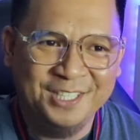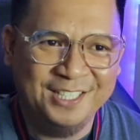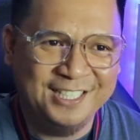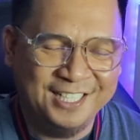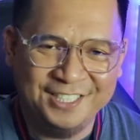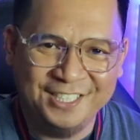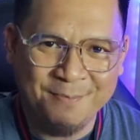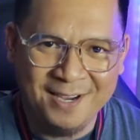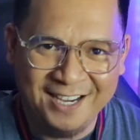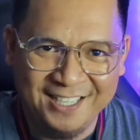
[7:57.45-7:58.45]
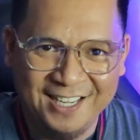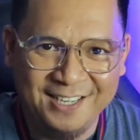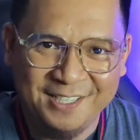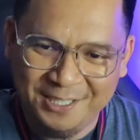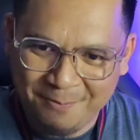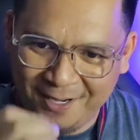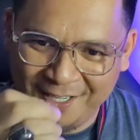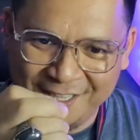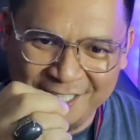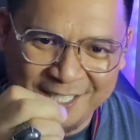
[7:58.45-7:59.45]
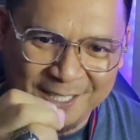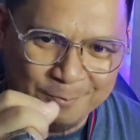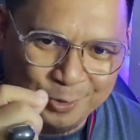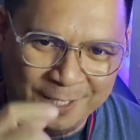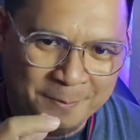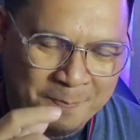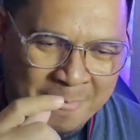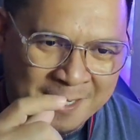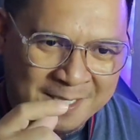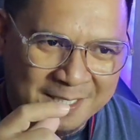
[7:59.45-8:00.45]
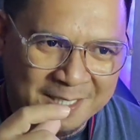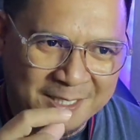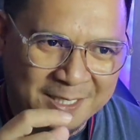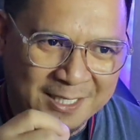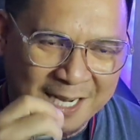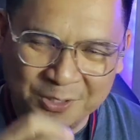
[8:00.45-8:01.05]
ya dari segi makanan ya mereka tidak boleh uh,